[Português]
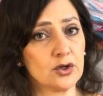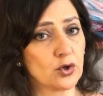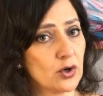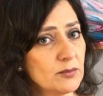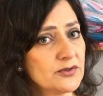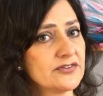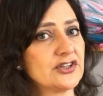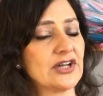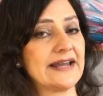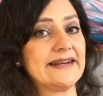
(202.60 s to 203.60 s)
Como se
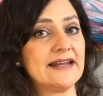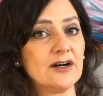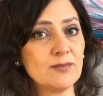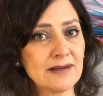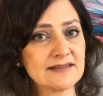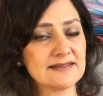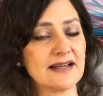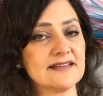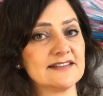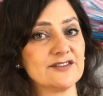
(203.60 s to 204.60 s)
já não
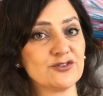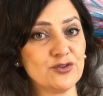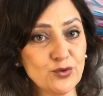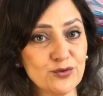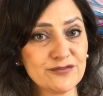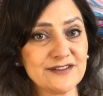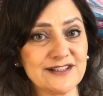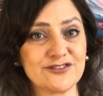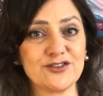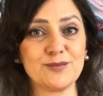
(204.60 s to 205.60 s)
bastasse as
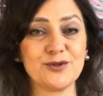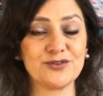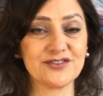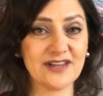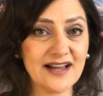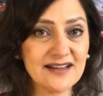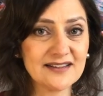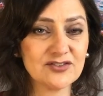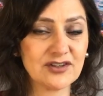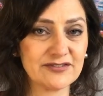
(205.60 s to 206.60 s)
dúvidas sobre o
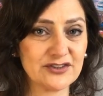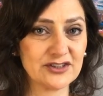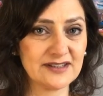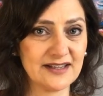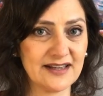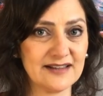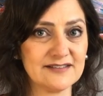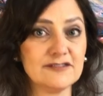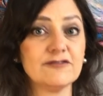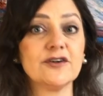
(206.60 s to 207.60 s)
saque do
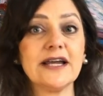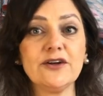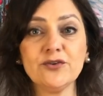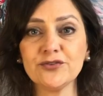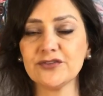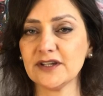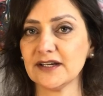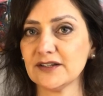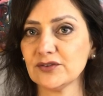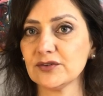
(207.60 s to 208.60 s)
FGTS, foi
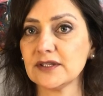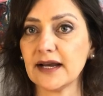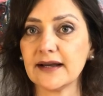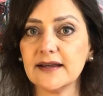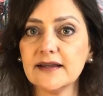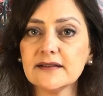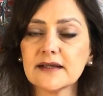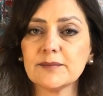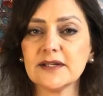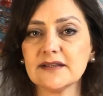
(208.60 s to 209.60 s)
anunciado que a
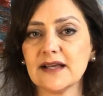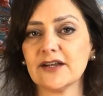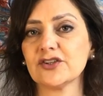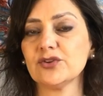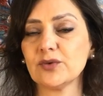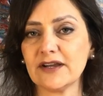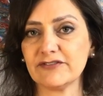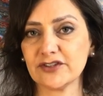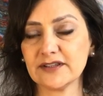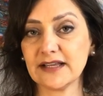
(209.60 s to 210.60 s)
rentabilidade do
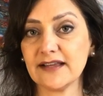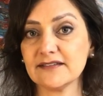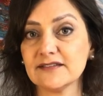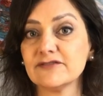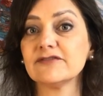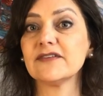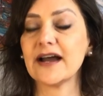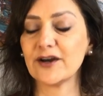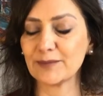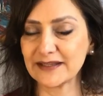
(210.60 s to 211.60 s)
FGTS
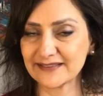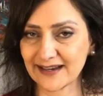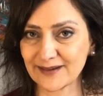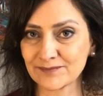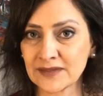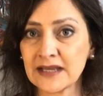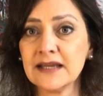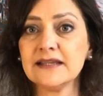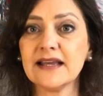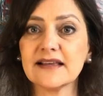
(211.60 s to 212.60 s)
vai aumentar.
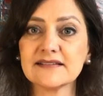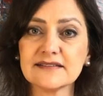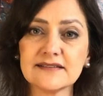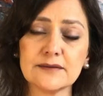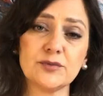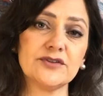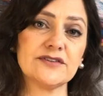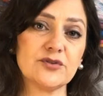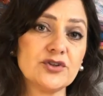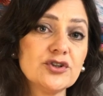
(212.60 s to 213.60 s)
E essa
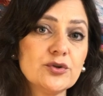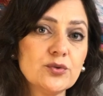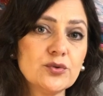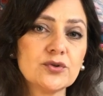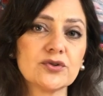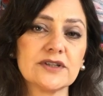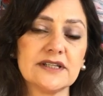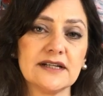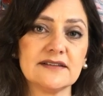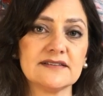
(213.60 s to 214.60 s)
distribuição de lucro,
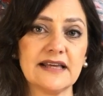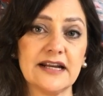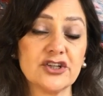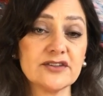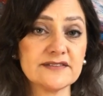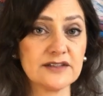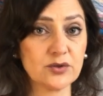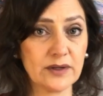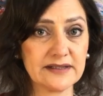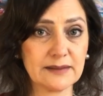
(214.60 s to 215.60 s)
que antes era de
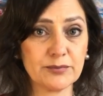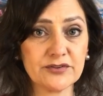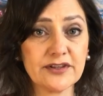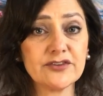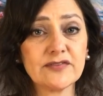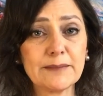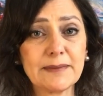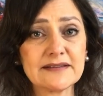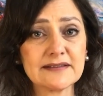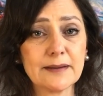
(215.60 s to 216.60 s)
50%, vai
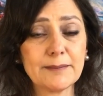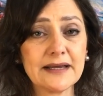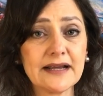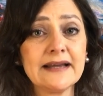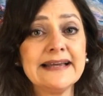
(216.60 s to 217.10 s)
passar para